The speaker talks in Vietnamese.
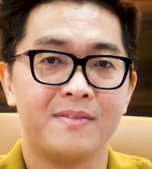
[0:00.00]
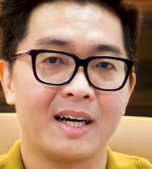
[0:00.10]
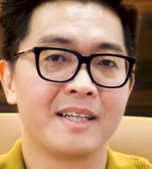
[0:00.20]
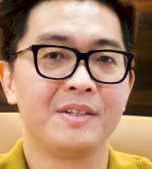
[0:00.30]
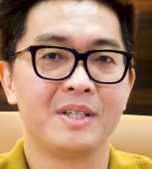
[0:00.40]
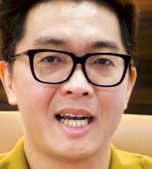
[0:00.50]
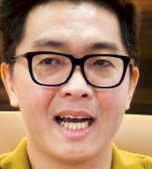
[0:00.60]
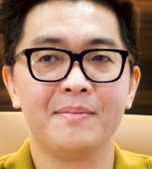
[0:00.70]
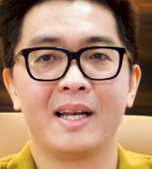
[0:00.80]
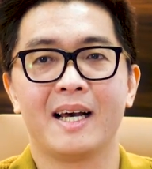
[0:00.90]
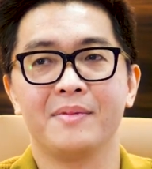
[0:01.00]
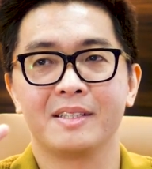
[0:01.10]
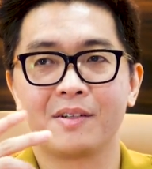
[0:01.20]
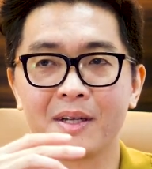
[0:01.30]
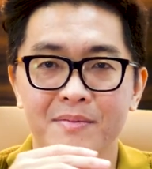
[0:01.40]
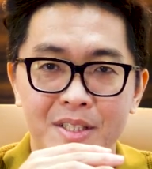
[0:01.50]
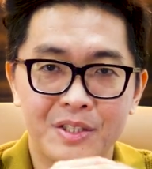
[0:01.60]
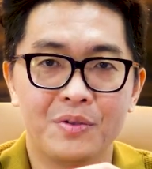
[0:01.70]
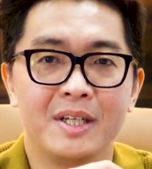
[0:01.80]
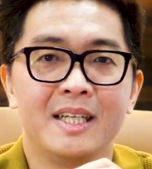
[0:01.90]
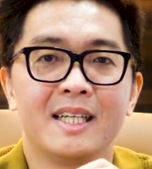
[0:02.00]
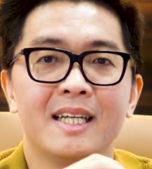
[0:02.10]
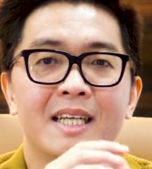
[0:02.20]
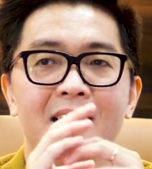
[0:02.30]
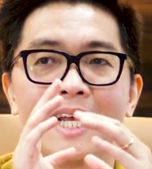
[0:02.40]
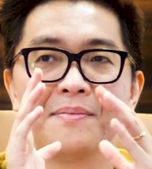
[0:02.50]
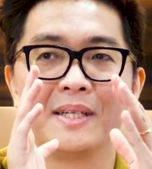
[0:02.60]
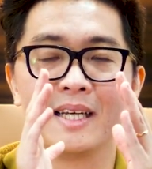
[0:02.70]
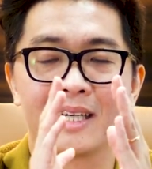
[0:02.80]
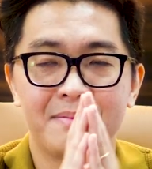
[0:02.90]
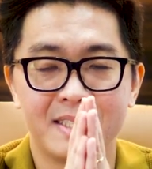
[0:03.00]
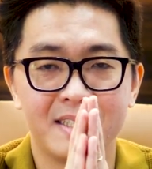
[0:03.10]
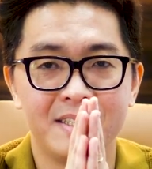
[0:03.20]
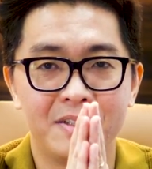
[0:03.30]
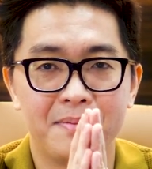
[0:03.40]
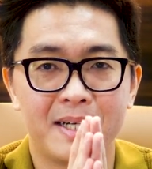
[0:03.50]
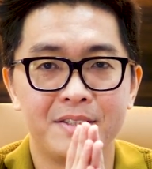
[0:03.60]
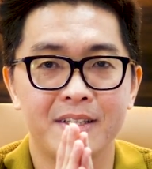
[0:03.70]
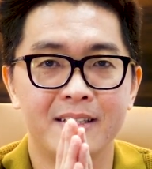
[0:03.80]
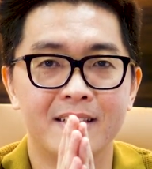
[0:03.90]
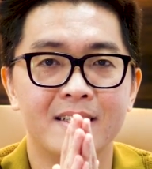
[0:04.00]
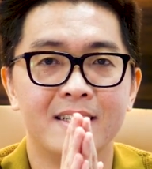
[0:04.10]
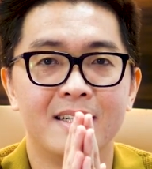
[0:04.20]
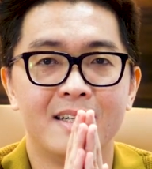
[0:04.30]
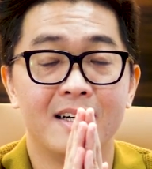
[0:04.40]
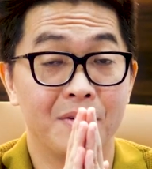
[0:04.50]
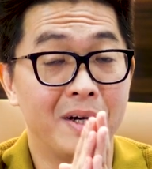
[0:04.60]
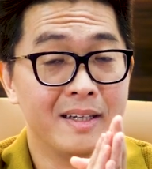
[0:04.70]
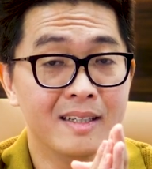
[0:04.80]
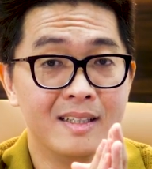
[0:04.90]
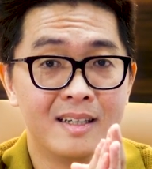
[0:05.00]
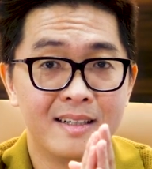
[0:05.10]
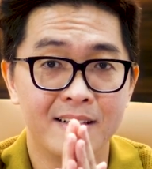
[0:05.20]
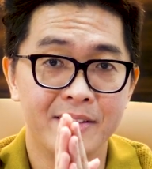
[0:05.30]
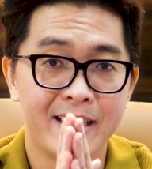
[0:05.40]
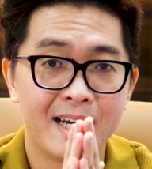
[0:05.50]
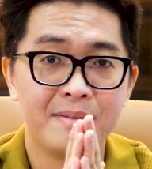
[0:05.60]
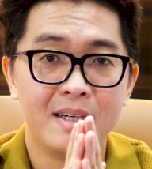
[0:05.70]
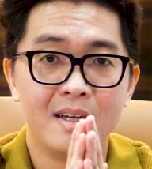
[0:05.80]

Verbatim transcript: và cái điều thứ hai mình làm được trong năm vừa rồi đấy là mình đã gặp được rất nhiều những bạn trader ở ngoài đời ở Việt Nam